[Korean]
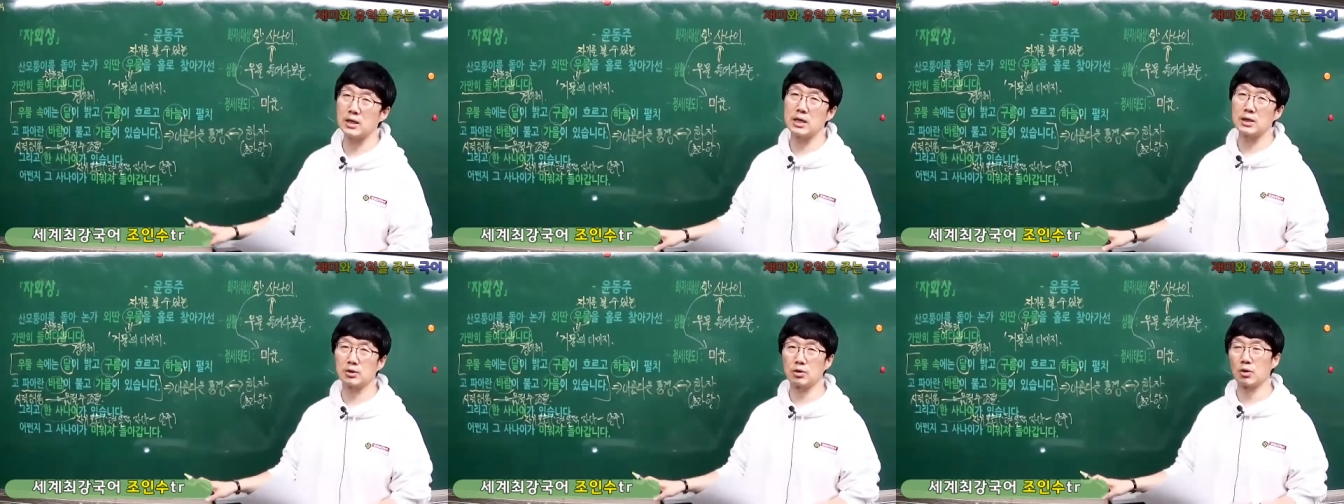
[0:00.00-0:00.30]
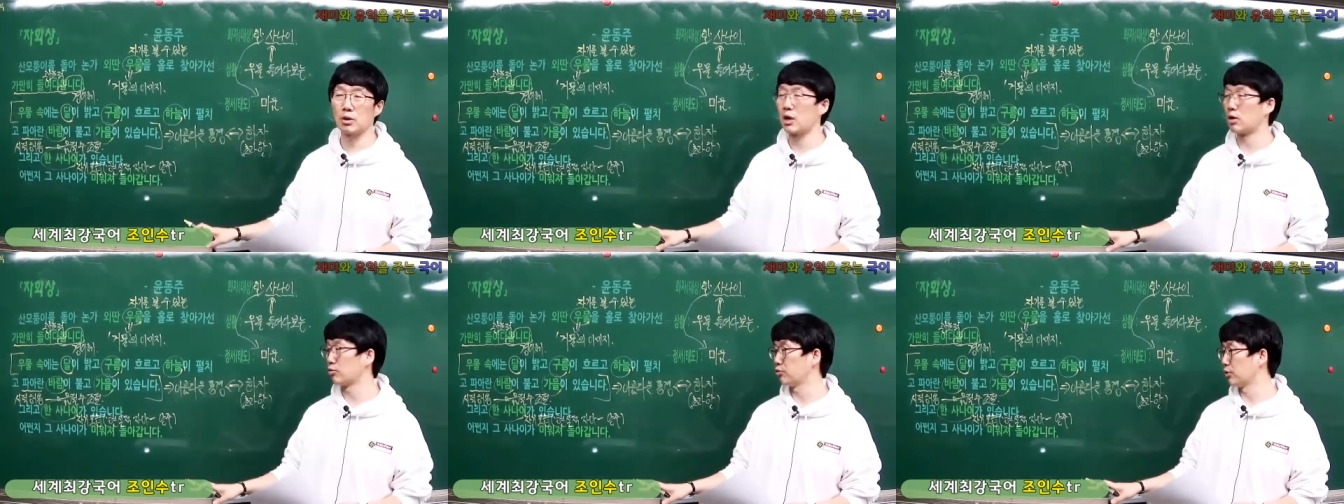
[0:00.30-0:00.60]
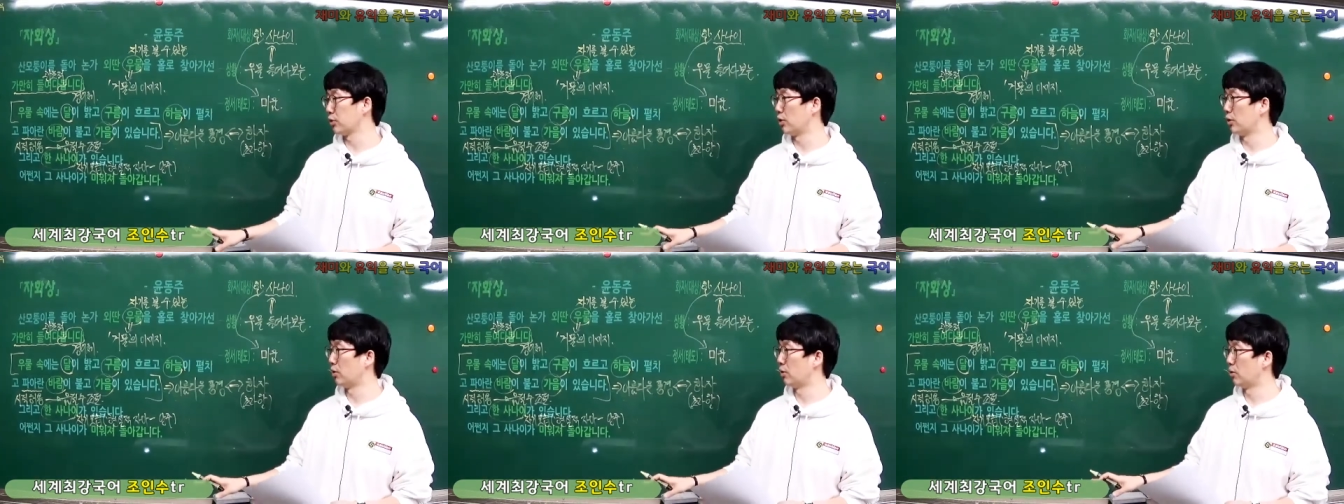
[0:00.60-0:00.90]

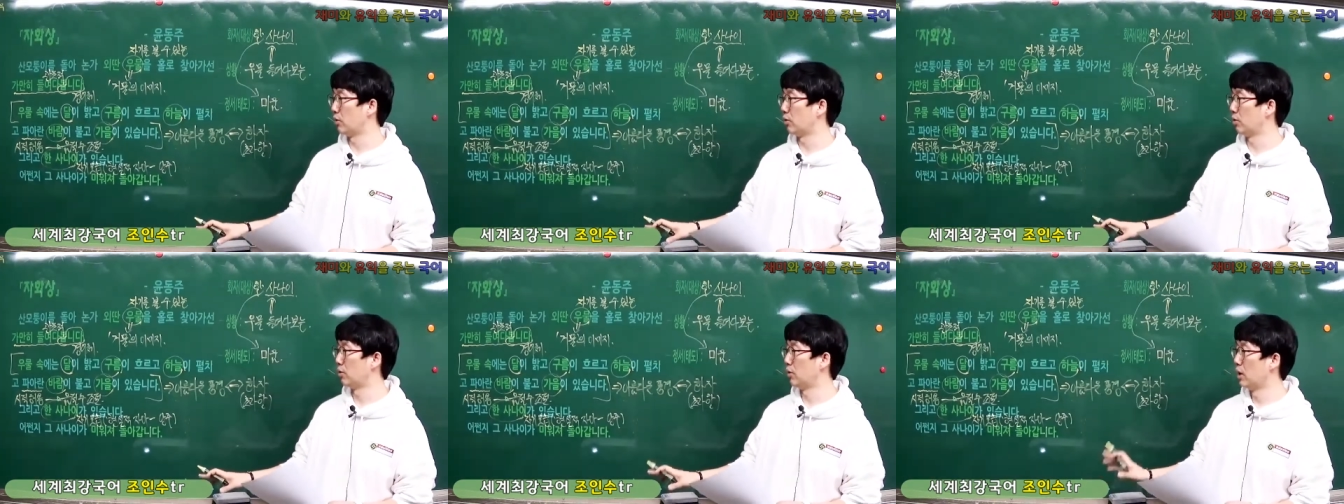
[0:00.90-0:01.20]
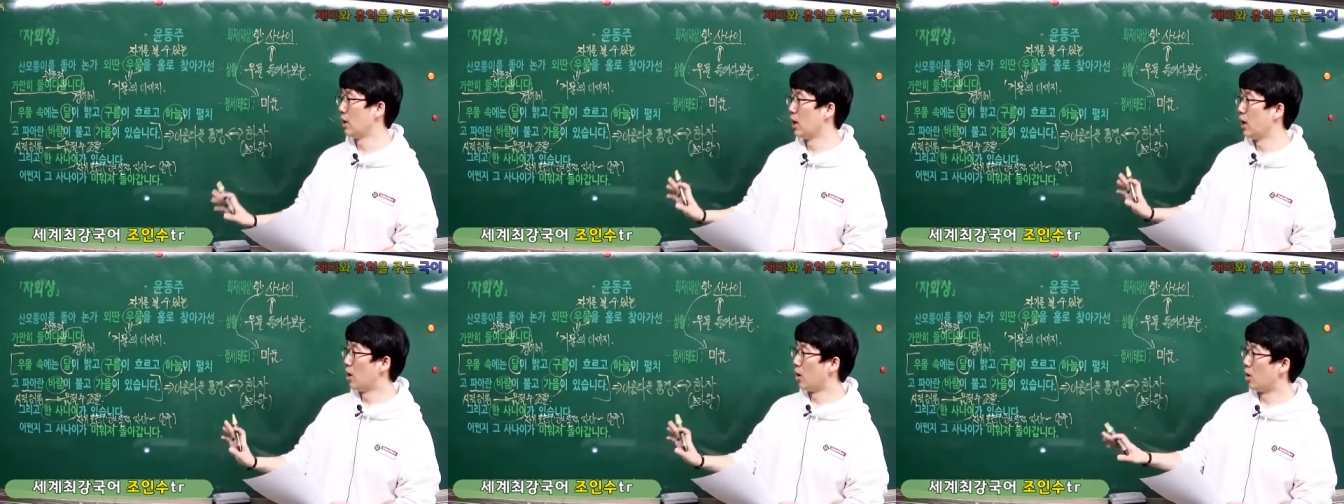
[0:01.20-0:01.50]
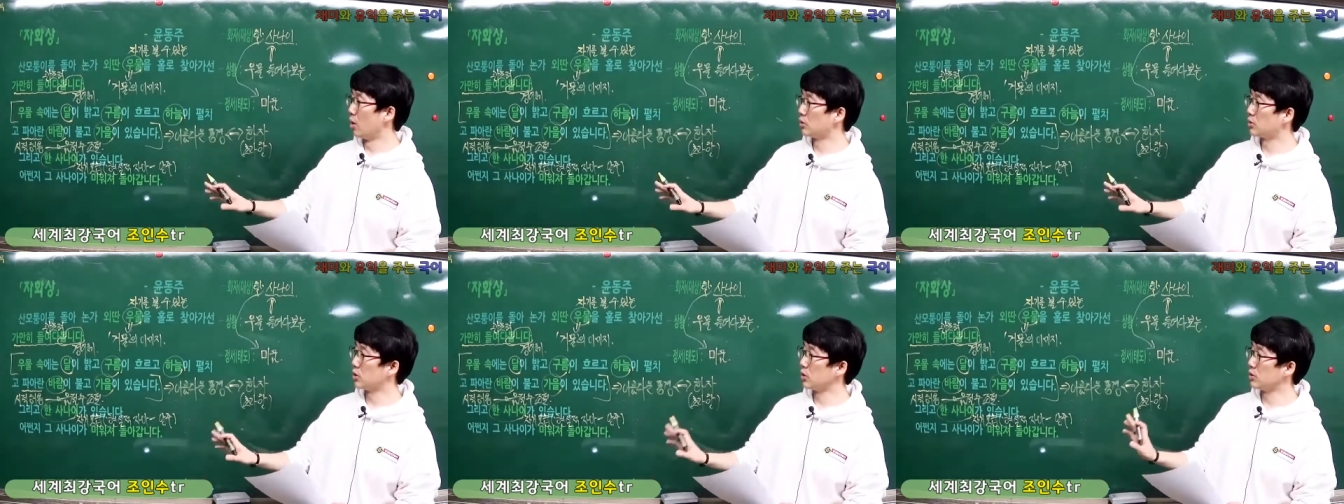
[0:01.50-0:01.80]
있더라고요.
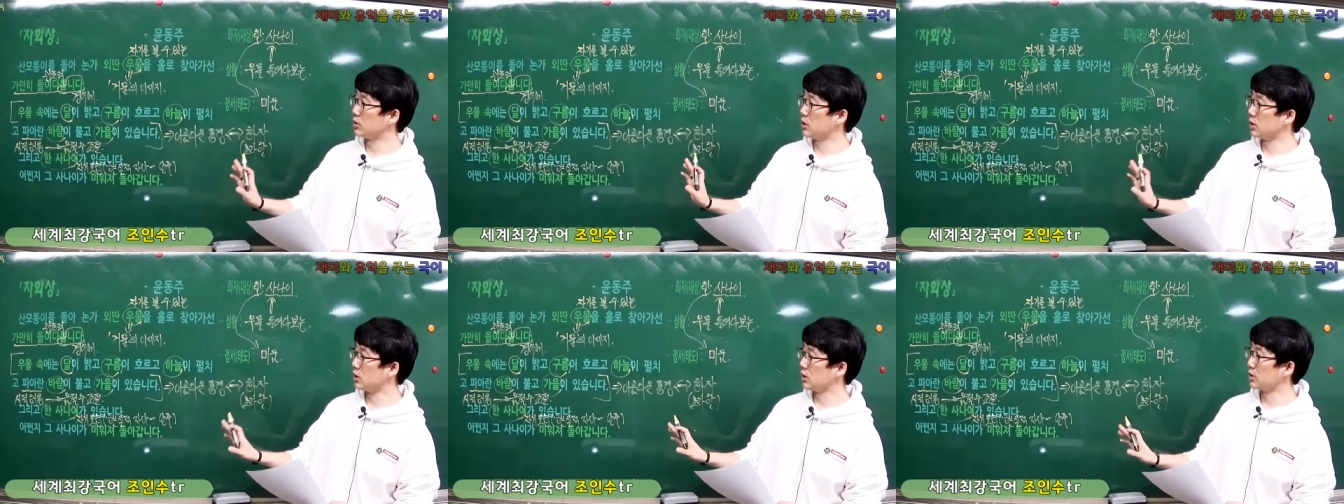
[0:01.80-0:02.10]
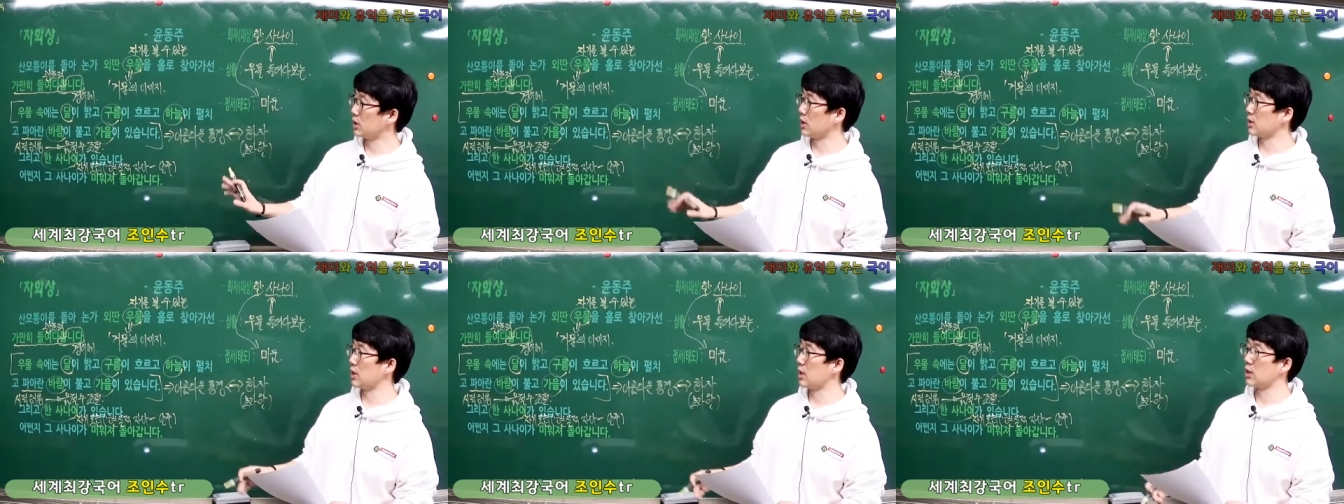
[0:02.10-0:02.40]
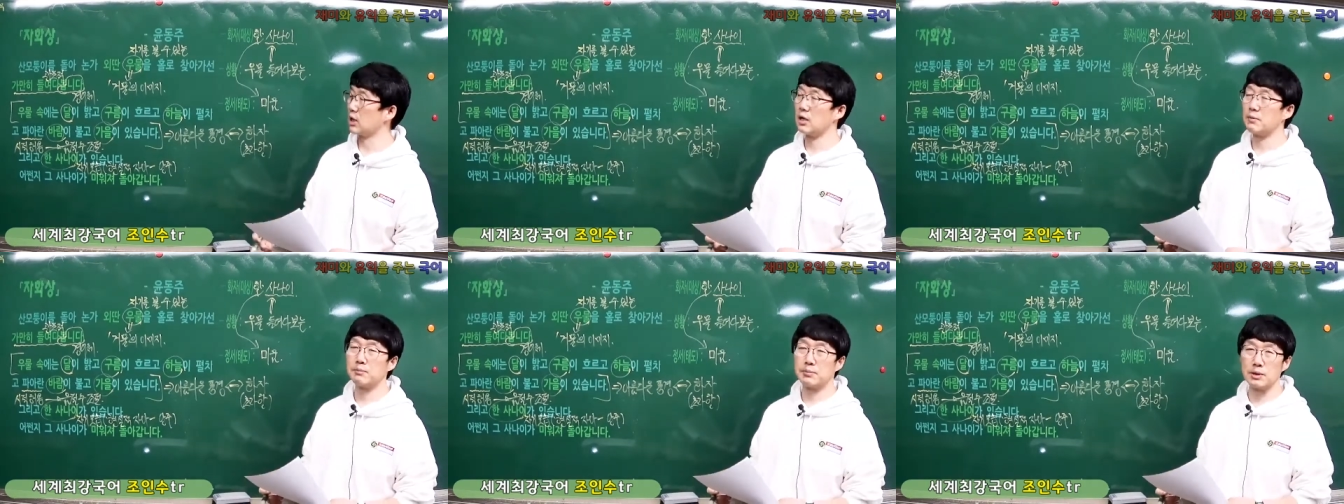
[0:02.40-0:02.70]
어쩐지 그
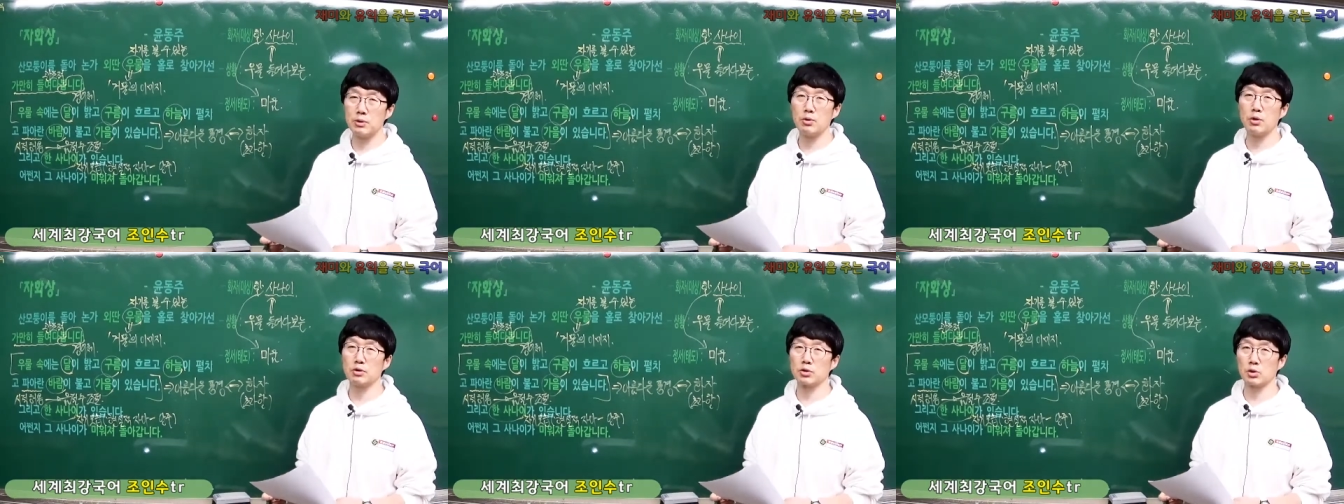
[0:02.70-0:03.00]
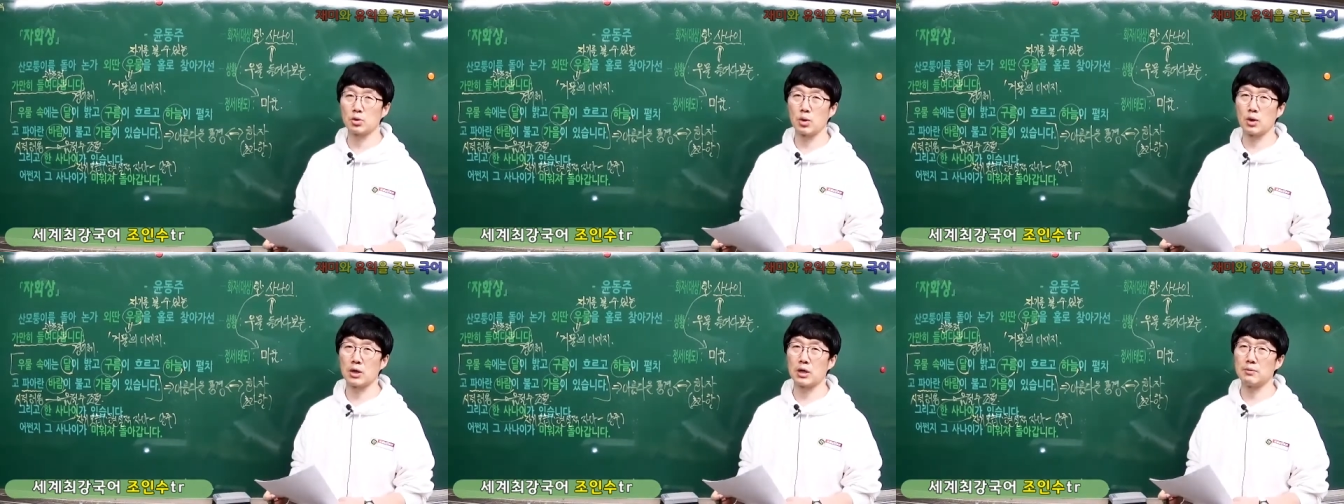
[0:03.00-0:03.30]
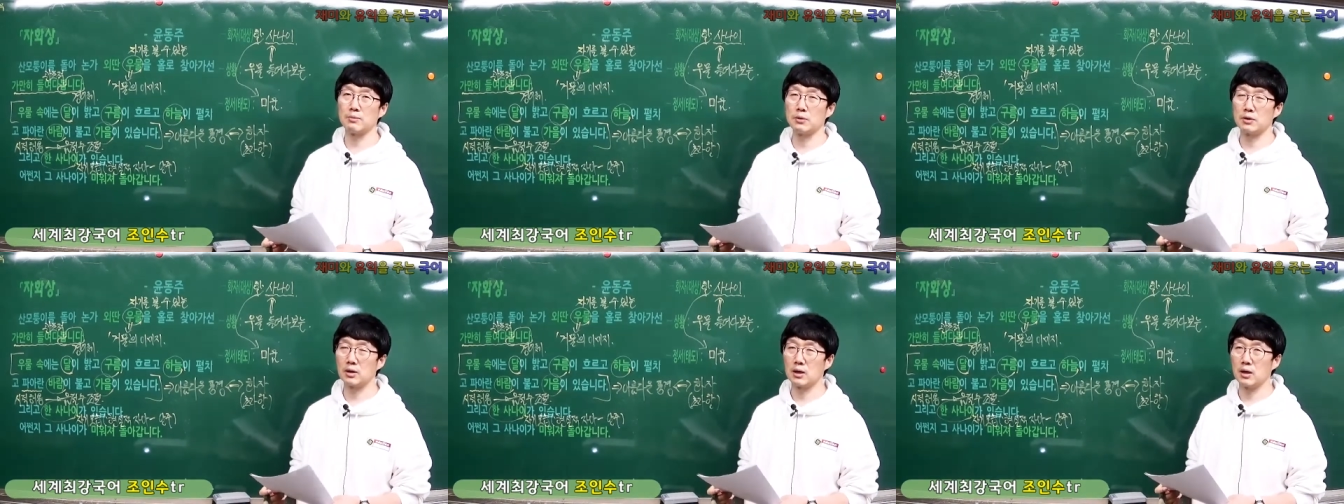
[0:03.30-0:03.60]
사나이가 미워져
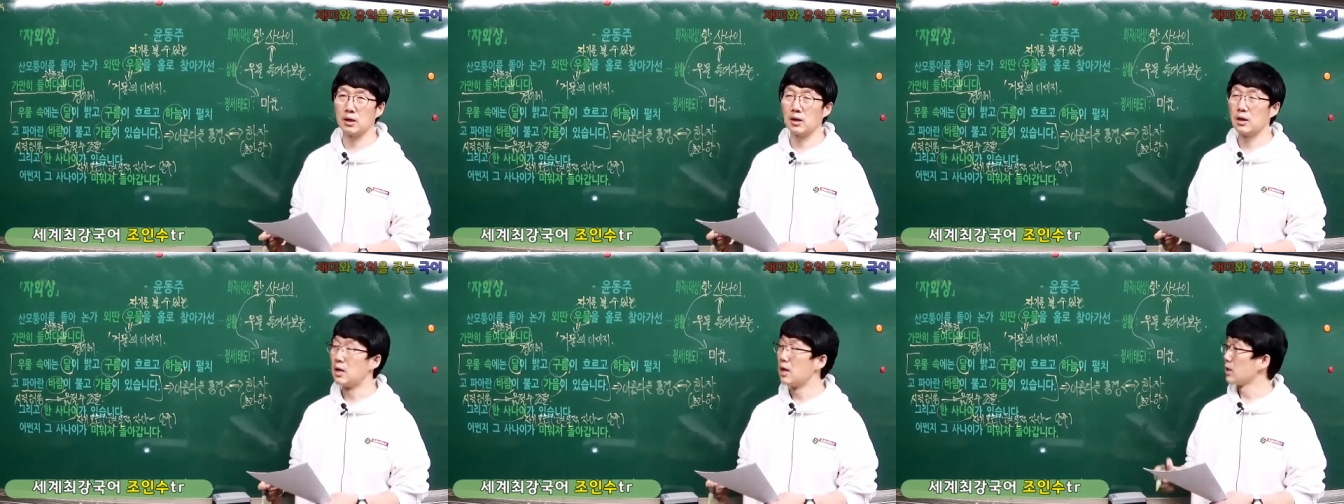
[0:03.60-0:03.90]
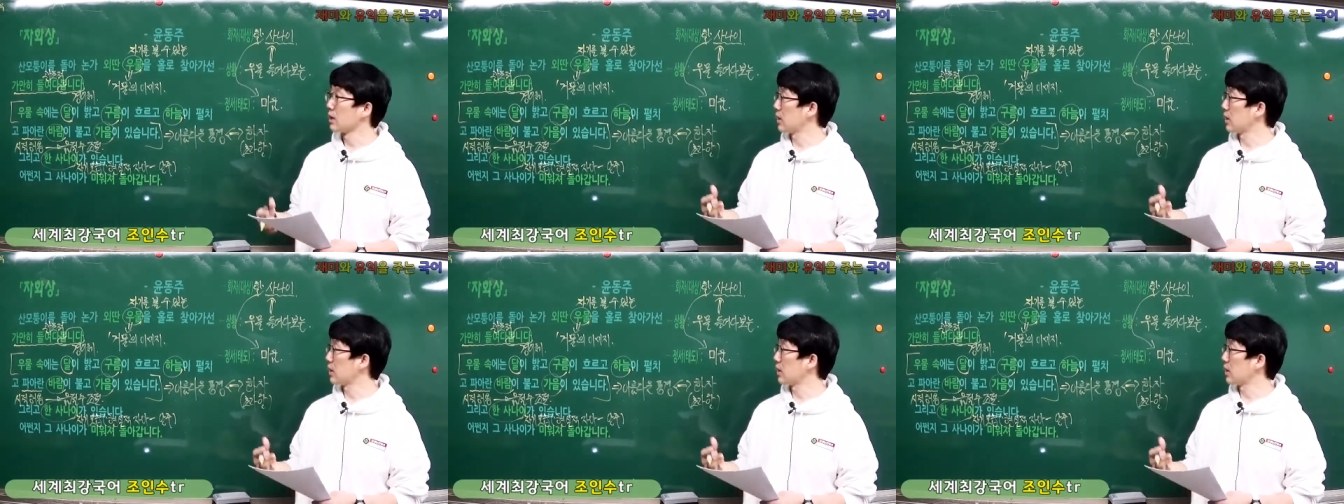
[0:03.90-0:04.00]
돌아갑니다.